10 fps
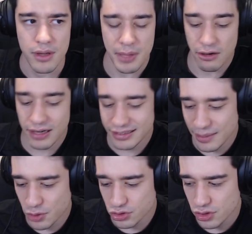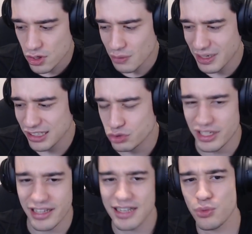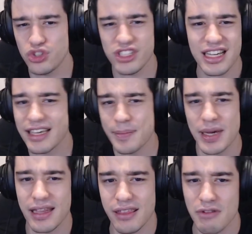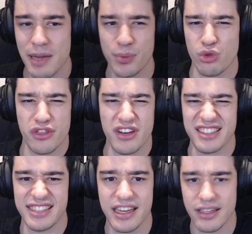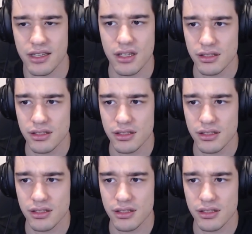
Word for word: Pero ahora tenemos una industria de la música que parece una producción en serie.